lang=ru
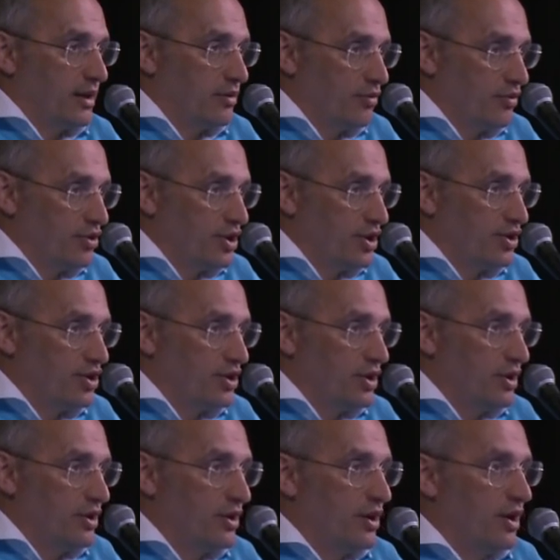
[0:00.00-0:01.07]
одной
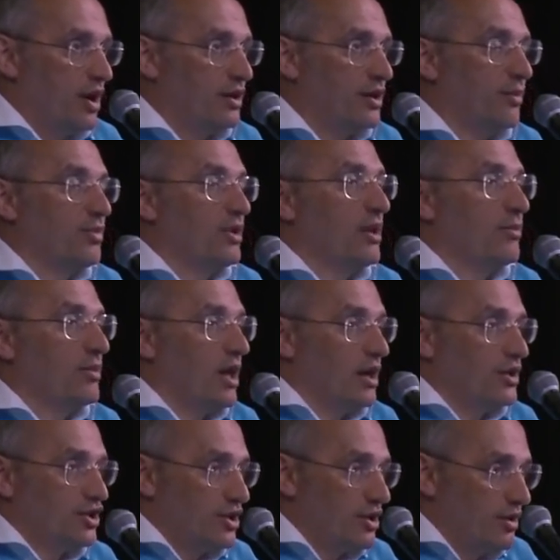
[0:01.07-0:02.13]
женщины, она была
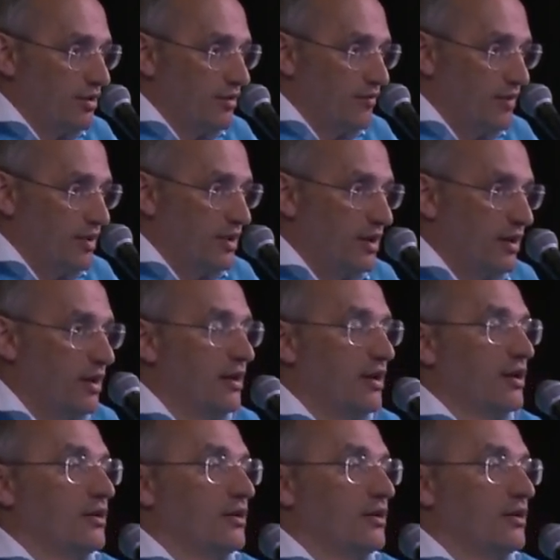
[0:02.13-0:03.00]
младше – видно.